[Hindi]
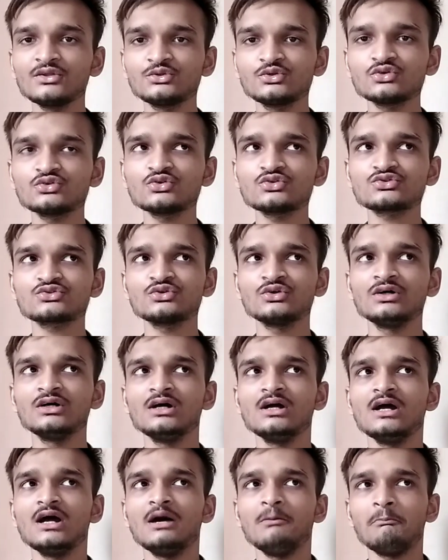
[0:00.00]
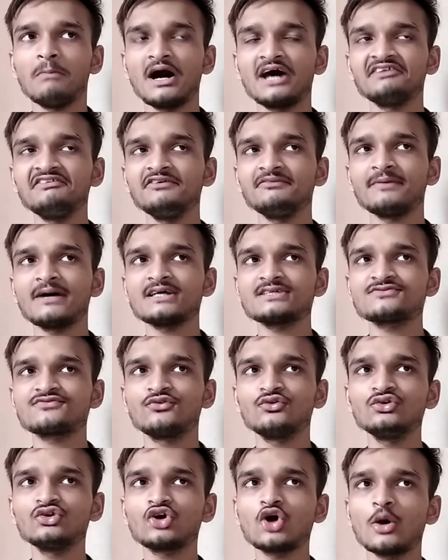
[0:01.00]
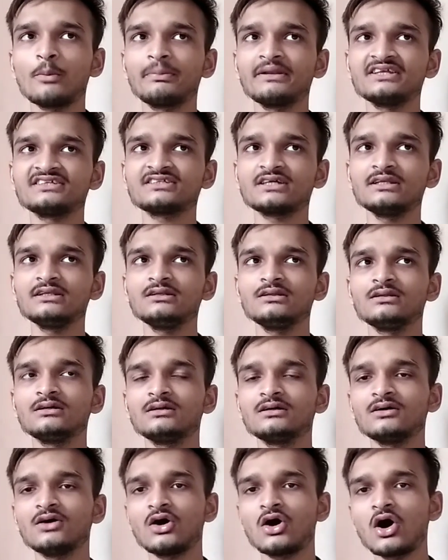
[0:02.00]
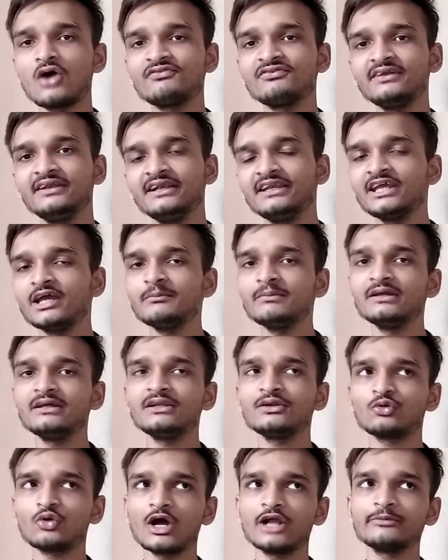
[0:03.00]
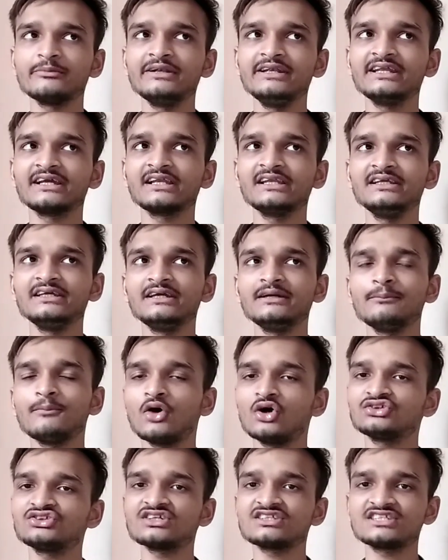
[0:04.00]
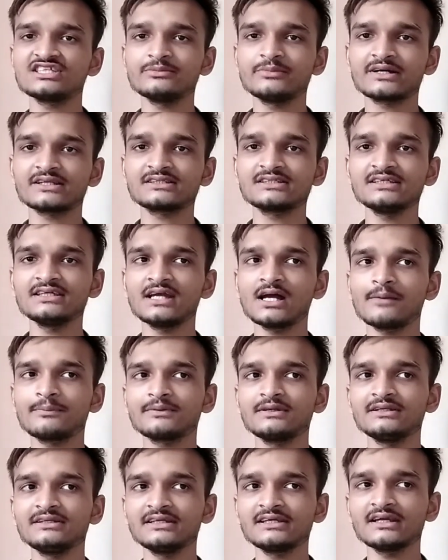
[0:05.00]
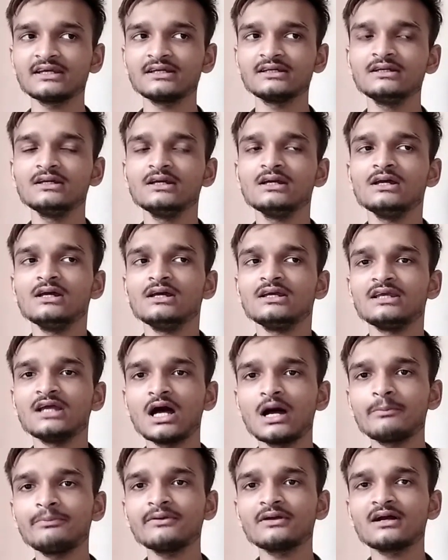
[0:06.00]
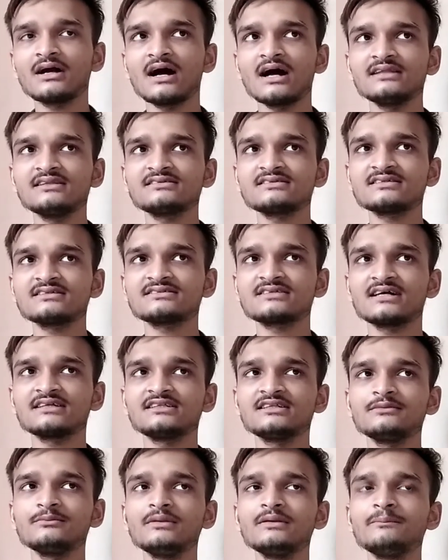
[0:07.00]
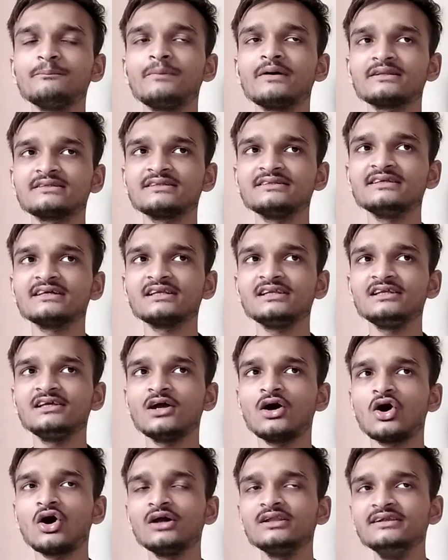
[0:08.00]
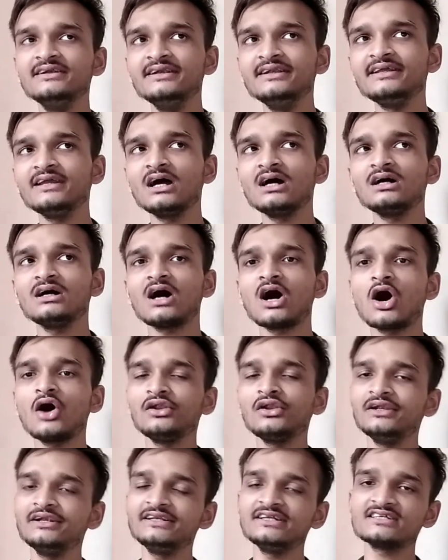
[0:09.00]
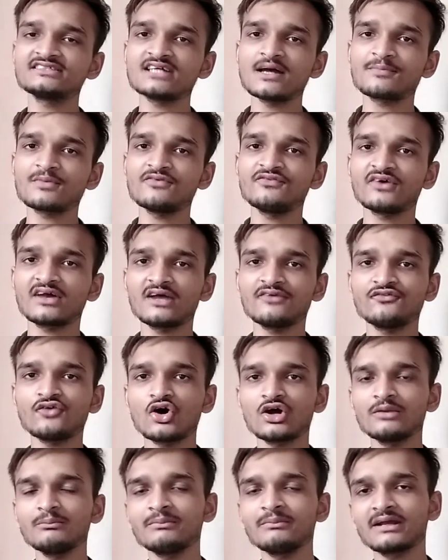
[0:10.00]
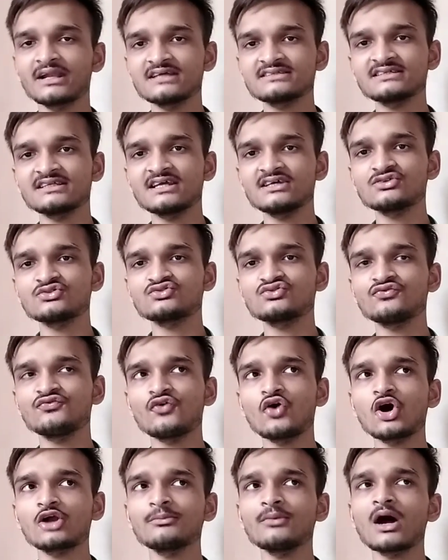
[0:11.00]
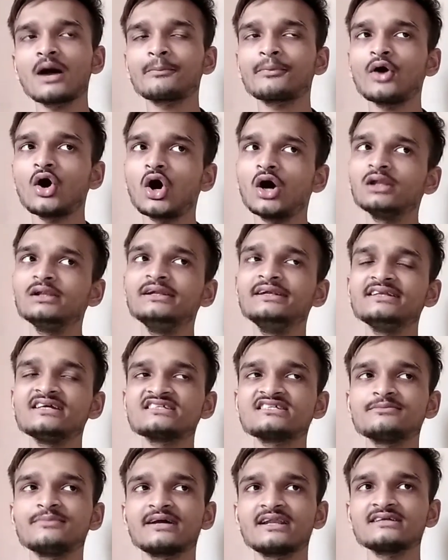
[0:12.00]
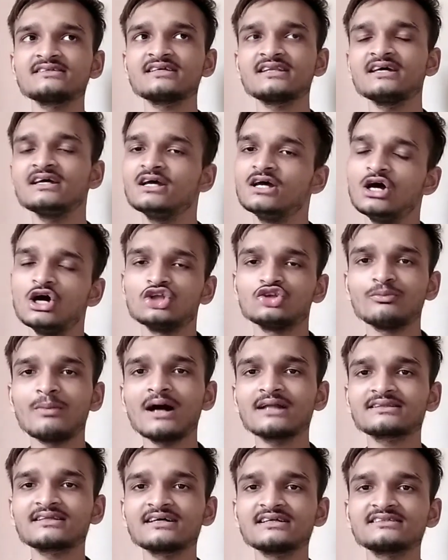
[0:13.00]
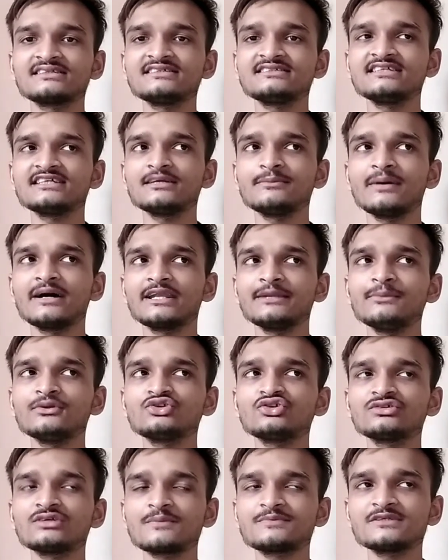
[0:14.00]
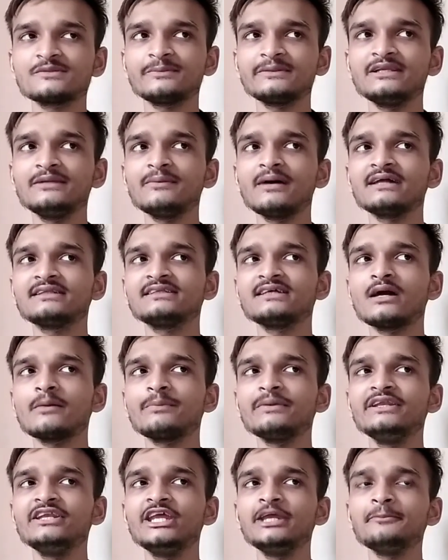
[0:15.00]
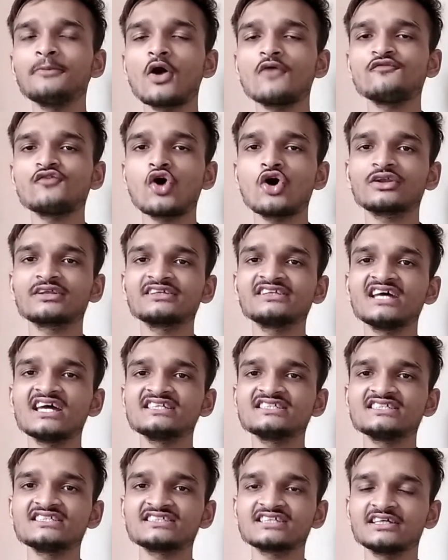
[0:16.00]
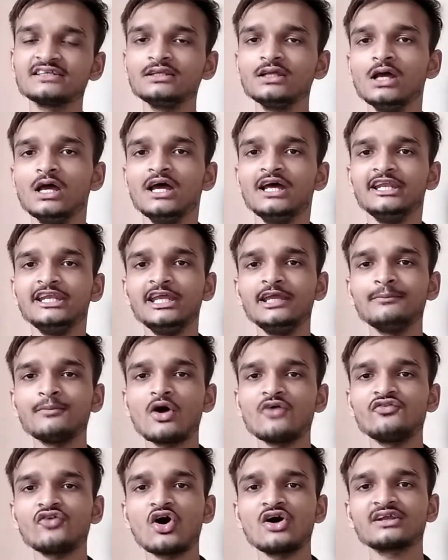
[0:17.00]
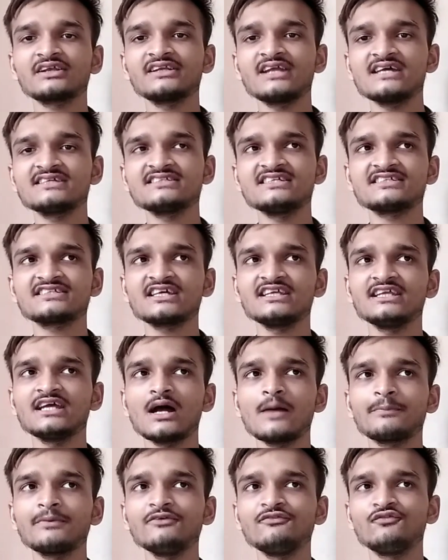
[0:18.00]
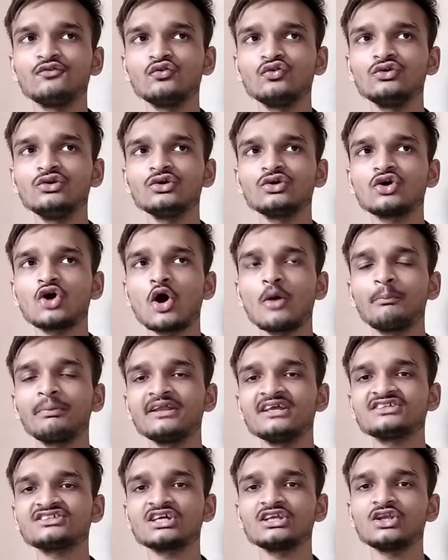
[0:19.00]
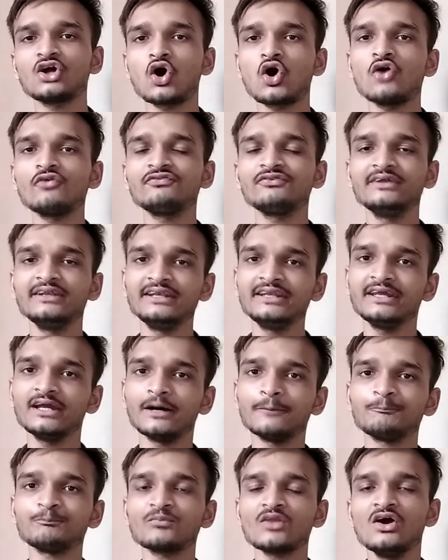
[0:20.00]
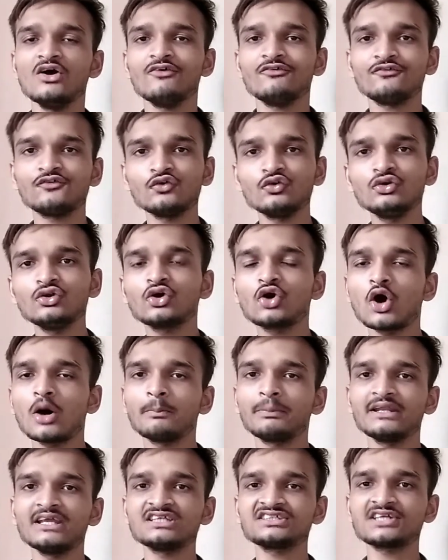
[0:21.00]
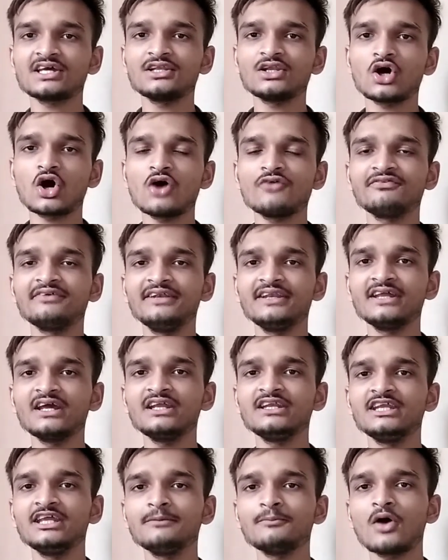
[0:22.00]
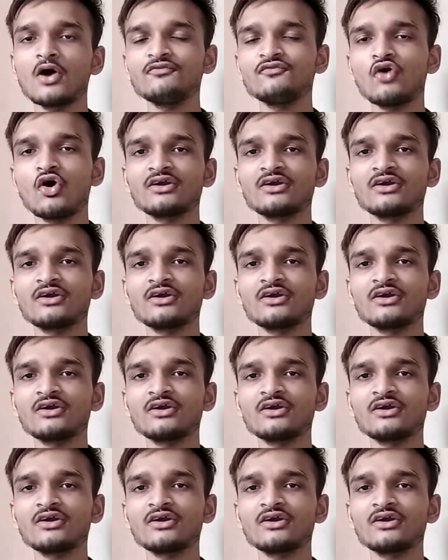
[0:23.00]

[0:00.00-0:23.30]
तो दोस्तों बारहवीं पास फूड कॉपरेशन ऑफ इंडिया में रिक्वायरमेंट निकली है बहुत ही अच्छी भर्ती है आपकी ठीक है यहाँ पे खाद्य संसाधन में भर्ती निकली है ऑल इंडिया ऑल इंडिया से आपको फॉर्म भरा जाना है दोस्तों फॉर्म आपको ऑल इंडिया से भरा जाना है तो बात करते हैं इसी के बारे में तो सबसे पहली बात है यहाँ पे नेम ऑफ ऑर्गेनाइजेशन नेम ऑफ ऑर्गेनाइजेशन है आपकी फूड कॉपरेशन ऑफ इंडिया फूड कॉपरेशन ऑफ इंडिया नेम ऑफ